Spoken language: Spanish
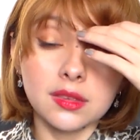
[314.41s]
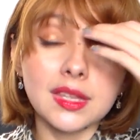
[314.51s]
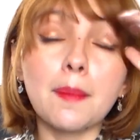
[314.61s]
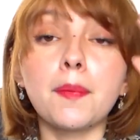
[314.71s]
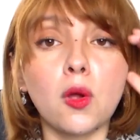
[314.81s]

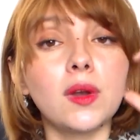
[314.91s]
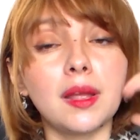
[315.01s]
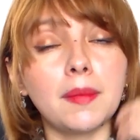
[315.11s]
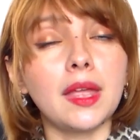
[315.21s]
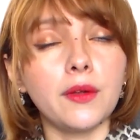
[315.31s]
de
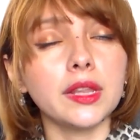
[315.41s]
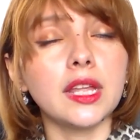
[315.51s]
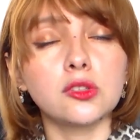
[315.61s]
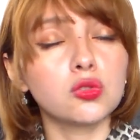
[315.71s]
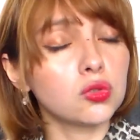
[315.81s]
problema de
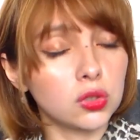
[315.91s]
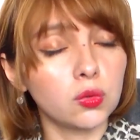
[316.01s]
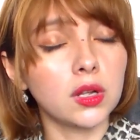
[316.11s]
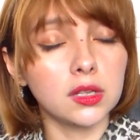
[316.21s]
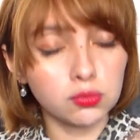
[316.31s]
verdad, yo estoy
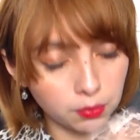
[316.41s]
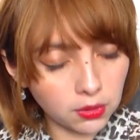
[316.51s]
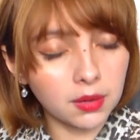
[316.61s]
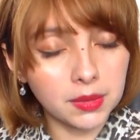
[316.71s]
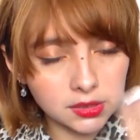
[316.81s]
segura que es un
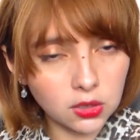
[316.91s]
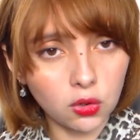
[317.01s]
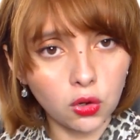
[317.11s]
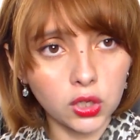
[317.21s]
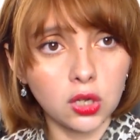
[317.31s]
problema
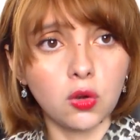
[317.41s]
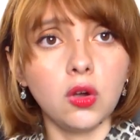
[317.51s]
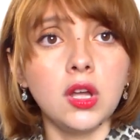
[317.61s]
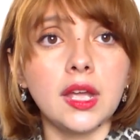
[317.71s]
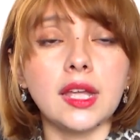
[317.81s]

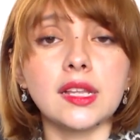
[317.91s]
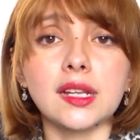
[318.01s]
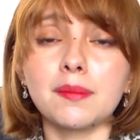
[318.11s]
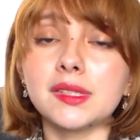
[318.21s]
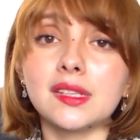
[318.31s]
psicológico en
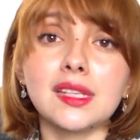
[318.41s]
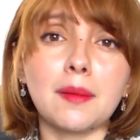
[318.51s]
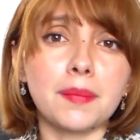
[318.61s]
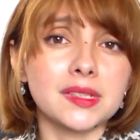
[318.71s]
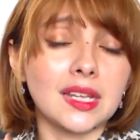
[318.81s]
el que me
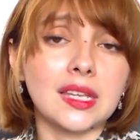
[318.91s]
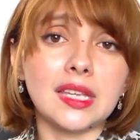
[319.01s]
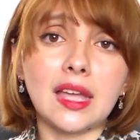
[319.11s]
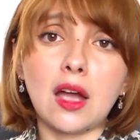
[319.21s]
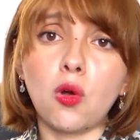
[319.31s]
sentía
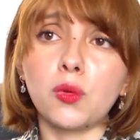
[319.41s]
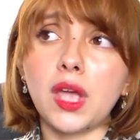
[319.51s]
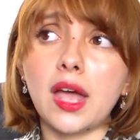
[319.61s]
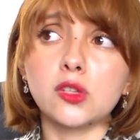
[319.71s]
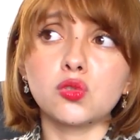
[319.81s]
perseguida,
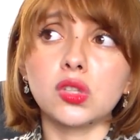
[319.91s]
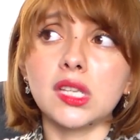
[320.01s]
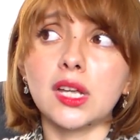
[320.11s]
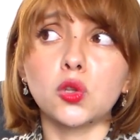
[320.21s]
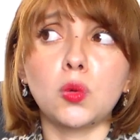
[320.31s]
agobiada, yo
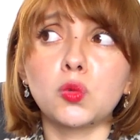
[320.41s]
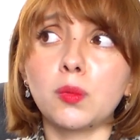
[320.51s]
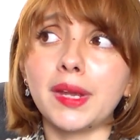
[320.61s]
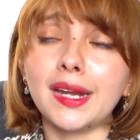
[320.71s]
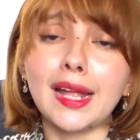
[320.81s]
sentía que todo el
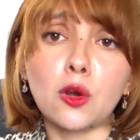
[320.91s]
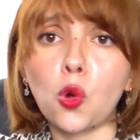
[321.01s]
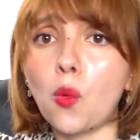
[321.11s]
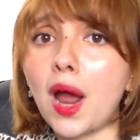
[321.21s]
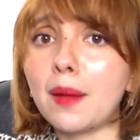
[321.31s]
mundo me quería
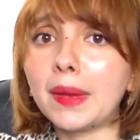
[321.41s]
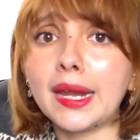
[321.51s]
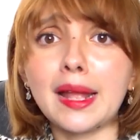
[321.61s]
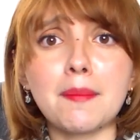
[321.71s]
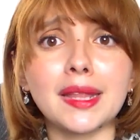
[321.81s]
robar, me
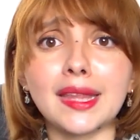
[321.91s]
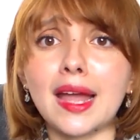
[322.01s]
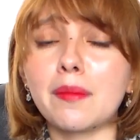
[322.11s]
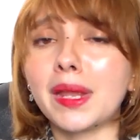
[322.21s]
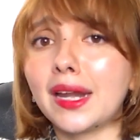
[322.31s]
quería
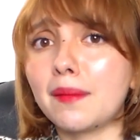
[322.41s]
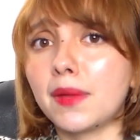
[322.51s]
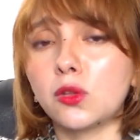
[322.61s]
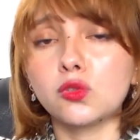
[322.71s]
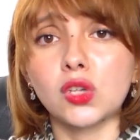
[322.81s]
matar, me quería
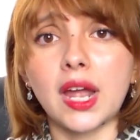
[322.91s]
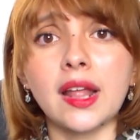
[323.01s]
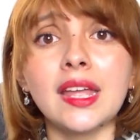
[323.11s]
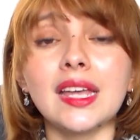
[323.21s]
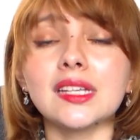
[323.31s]

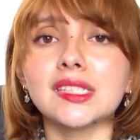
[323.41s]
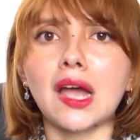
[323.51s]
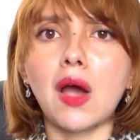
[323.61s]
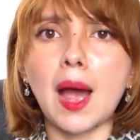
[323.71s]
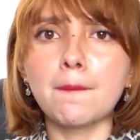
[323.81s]
manosear,
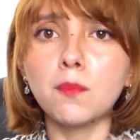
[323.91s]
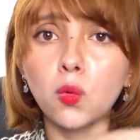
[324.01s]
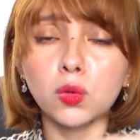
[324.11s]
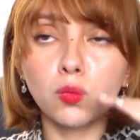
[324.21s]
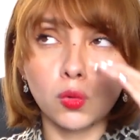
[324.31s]
estaba
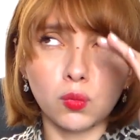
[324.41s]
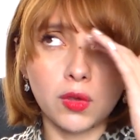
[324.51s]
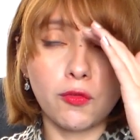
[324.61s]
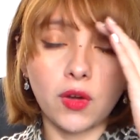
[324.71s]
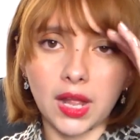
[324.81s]
muy muy
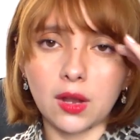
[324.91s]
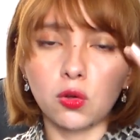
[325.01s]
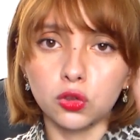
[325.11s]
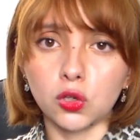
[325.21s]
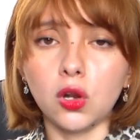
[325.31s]
muy fuera
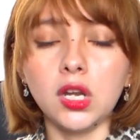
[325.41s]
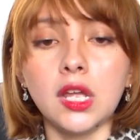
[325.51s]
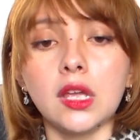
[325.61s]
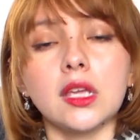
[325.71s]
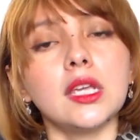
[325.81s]
de control
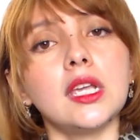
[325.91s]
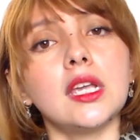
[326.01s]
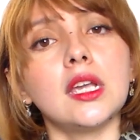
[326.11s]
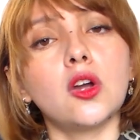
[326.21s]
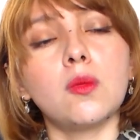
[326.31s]

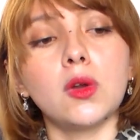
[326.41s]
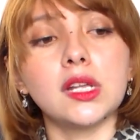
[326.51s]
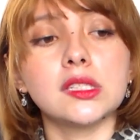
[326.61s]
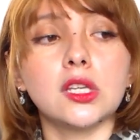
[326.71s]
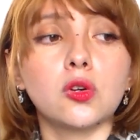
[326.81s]
y como
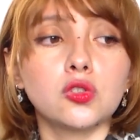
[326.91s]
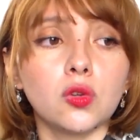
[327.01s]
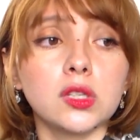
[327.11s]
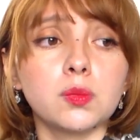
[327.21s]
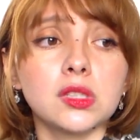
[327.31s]
les digo
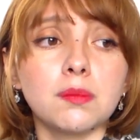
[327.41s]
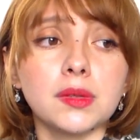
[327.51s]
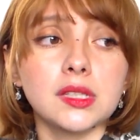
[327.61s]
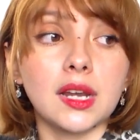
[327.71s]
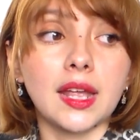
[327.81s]
yo después
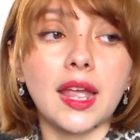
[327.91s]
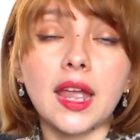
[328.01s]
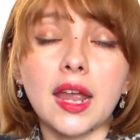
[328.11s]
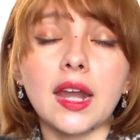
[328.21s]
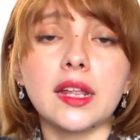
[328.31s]
empecé a
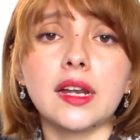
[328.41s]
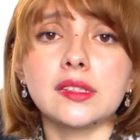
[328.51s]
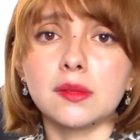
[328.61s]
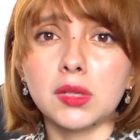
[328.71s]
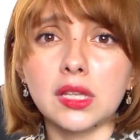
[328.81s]
leer,
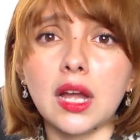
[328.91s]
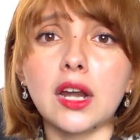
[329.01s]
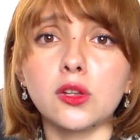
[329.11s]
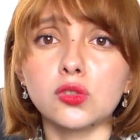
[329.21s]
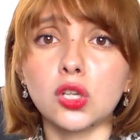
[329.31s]
ir a
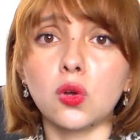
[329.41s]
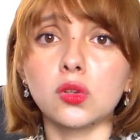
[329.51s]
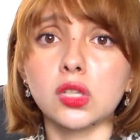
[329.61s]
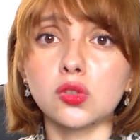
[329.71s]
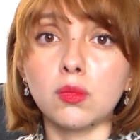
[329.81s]
seminarios y
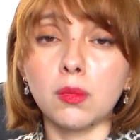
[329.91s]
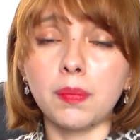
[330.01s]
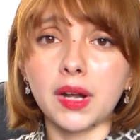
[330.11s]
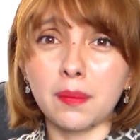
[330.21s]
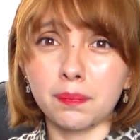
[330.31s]
cosas como
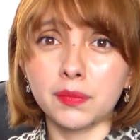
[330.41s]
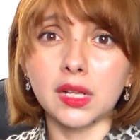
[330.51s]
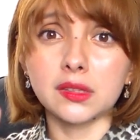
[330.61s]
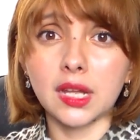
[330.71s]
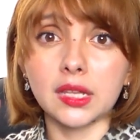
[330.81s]
para
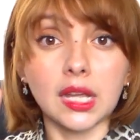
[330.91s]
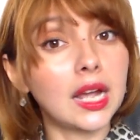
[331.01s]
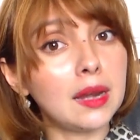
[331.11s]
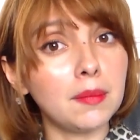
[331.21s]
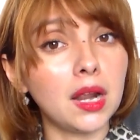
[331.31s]
tratar
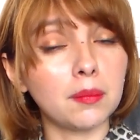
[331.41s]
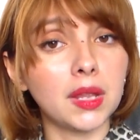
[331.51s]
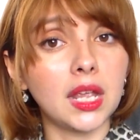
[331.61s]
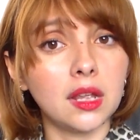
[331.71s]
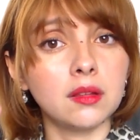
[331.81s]
de
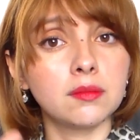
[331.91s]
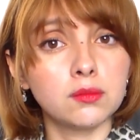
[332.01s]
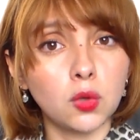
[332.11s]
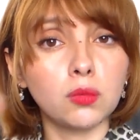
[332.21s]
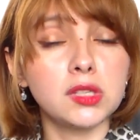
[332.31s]
calmarme
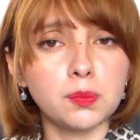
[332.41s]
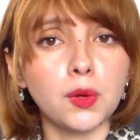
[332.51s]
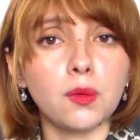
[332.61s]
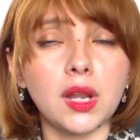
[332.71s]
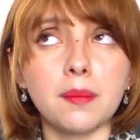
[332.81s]
con mis
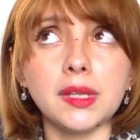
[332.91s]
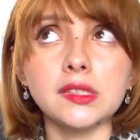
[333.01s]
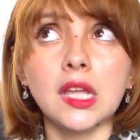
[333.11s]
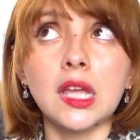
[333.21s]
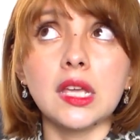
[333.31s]

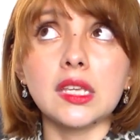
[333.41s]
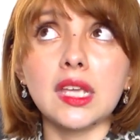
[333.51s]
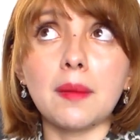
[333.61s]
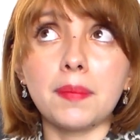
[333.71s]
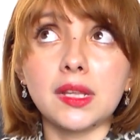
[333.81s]
problemas
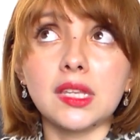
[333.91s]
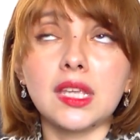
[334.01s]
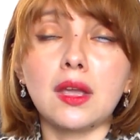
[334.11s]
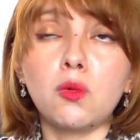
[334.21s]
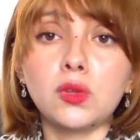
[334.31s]
y
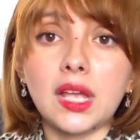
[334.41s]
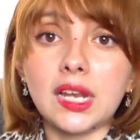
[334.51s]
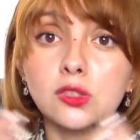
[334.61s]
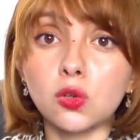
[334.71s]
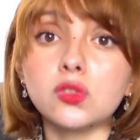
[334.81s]
aprendí que una
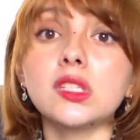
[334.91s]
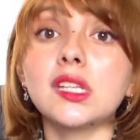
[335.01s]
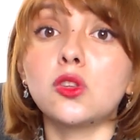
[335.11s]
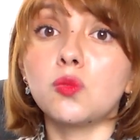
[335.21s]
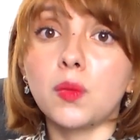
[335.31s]
de las
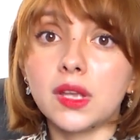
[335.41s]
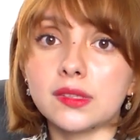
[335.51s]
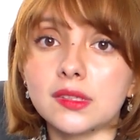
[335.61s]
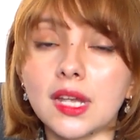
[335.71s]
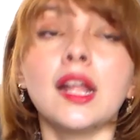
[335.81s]
cosas que tú
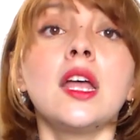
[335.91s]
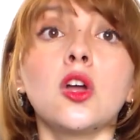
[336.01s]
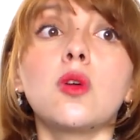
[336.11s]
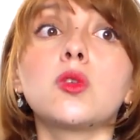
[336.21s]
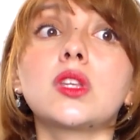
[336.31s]
puedes hacer,
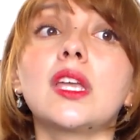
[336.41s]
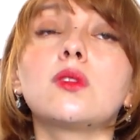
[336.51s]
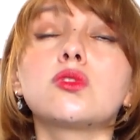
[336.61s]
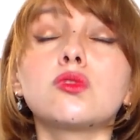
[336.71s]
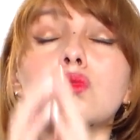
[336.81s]
como te
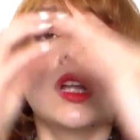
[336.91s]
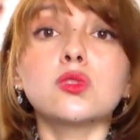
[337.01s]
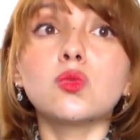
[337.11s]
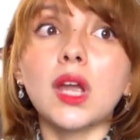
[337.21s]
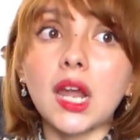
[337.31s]
digo, esto es
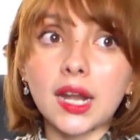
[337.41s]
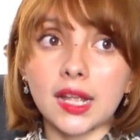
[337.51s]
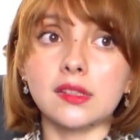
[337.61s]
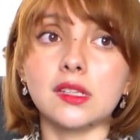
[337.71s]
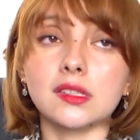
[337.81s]
una
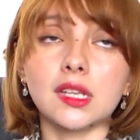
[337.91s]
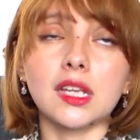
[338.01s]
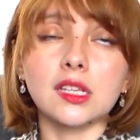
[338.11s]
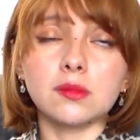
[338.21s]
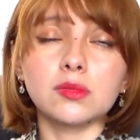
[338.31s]
sugerencia,
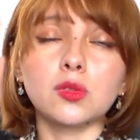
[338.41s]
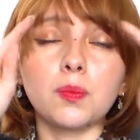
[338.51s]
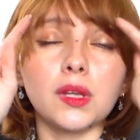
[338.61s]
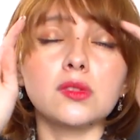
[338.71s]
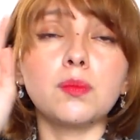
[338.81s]
sé que
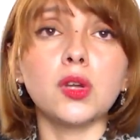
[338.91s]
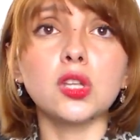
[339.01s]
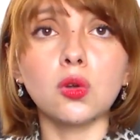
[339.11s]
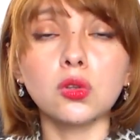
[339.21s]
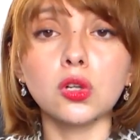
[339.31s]
esto puede ser un
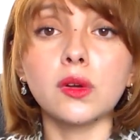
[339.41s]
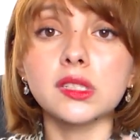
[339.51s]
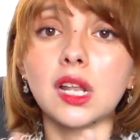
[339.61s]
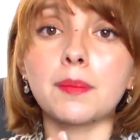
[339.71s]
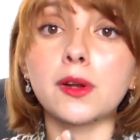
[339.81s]
poquito
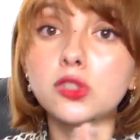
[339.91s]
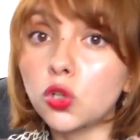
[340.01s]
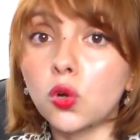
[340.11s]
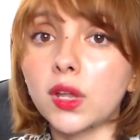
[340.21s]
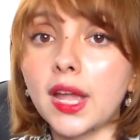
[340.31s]
controversial, pero
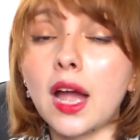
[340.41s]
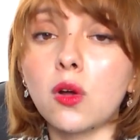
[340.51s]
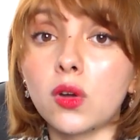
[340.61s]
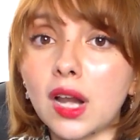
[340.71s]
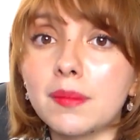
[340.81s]
yo lo que
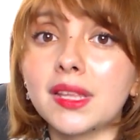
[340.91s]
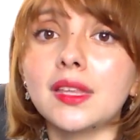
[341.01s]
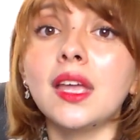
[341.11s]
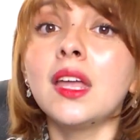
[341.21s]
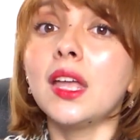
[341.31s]
hago
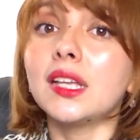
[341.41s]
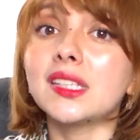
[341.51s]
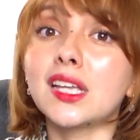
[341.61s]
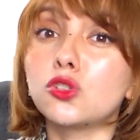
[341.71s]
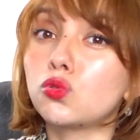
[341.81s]
realmente
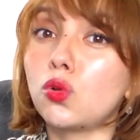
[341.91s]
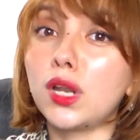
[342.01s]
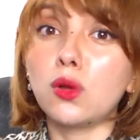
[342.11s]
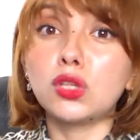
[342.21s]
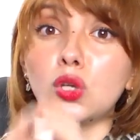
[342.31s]
es de que yo
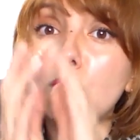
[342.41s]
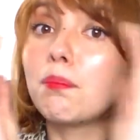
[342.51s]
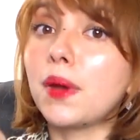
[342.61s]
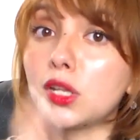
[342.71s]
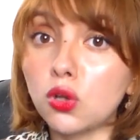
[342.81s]
no leo
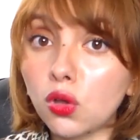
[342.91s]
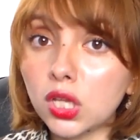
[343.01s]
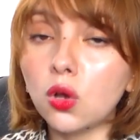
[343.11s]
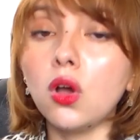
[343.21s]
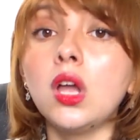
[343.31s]
ningún
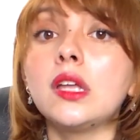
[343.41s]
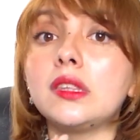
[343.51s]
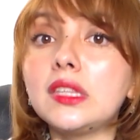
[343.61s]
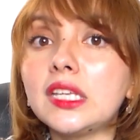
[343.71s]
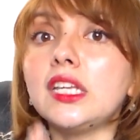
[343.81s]
periódico
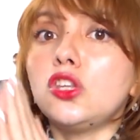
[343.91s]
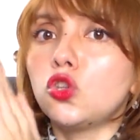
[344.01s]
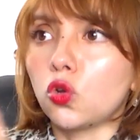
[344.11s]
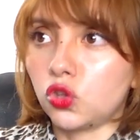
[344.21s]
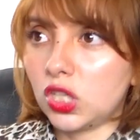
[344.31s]
ni
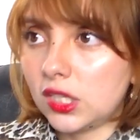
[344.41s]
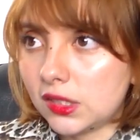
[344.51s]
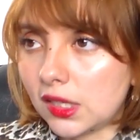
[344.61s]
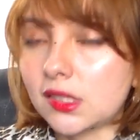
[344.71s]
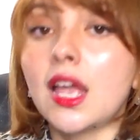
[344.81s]

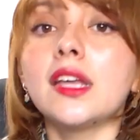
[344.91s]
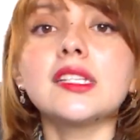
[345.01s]
noticias.